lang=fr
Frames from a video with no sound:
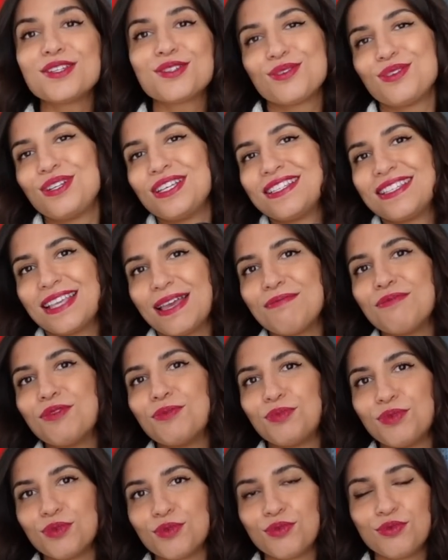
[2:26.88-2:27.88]
je les aime
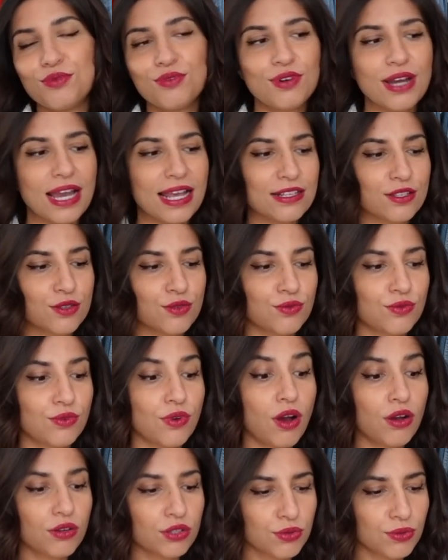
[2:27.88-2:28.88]
beaucoup, elles
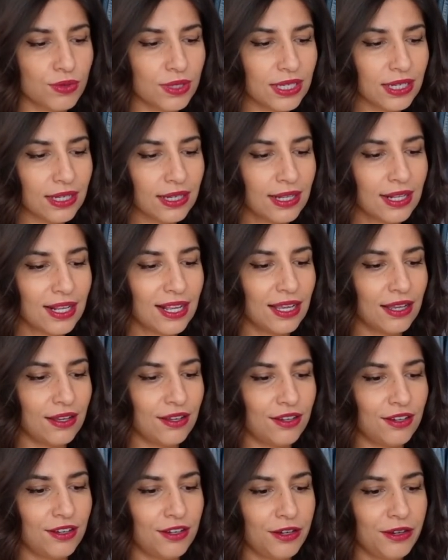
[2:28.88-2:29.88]
sont en cuir,
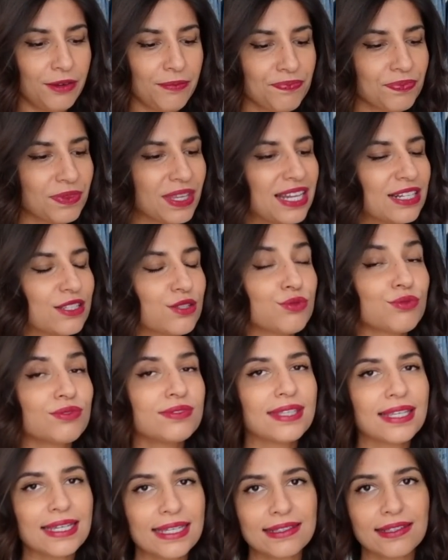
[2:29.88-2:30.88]
elles sont
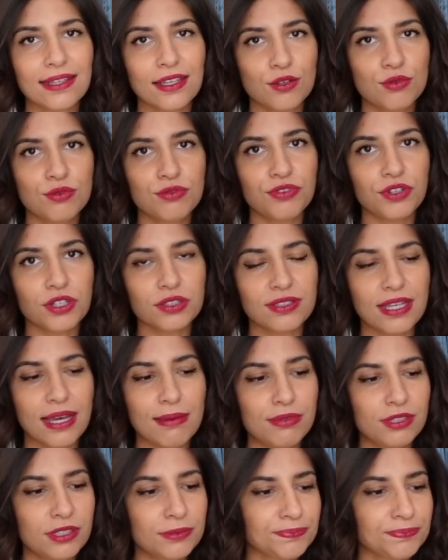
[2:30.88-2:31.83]
très très confortables